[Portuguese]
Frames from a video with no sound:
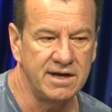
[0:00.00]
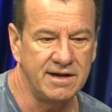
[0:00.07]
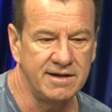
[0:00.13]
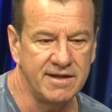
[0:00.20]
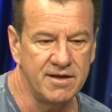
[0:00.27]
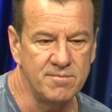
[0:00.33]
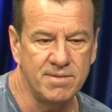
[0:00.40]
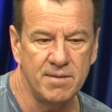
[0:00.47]
ele
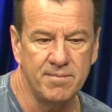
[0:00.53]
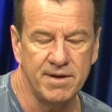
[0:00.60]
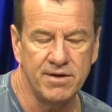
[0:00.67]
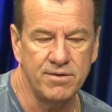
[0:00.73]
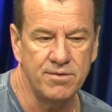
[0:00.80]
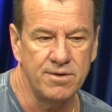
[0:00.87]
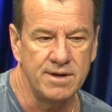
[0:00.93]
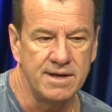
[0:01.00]
tem um
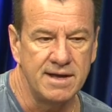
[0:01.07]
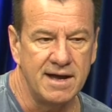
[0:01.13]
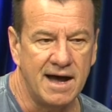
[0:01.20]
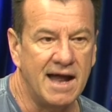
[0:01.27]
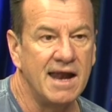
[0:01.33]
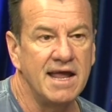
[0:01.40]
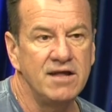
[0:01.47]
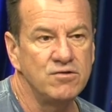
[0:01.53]
papel
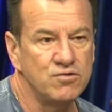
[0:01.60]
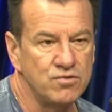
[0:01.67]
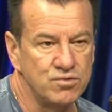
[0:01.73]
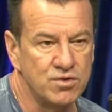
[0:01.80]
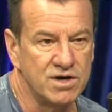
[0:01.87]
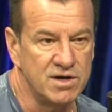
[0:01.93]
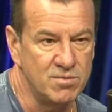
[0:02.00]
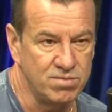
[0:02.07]
além do,
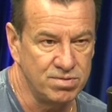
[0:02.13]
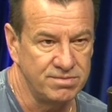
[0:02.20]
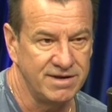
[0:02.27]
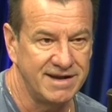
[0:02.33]
do, campo.